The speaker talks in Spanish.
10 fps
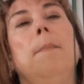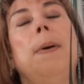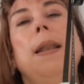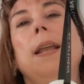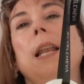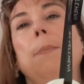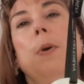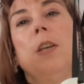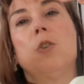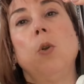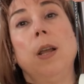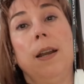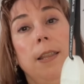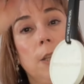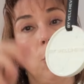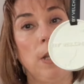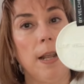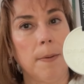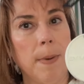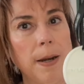para que la puedas colgar dentro del
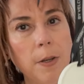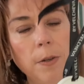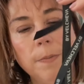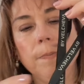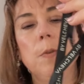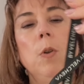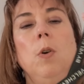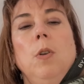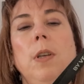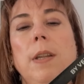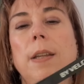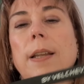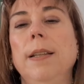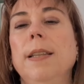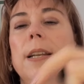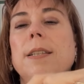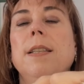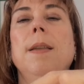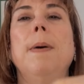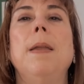armario con el
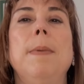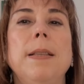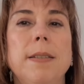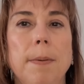target de Bible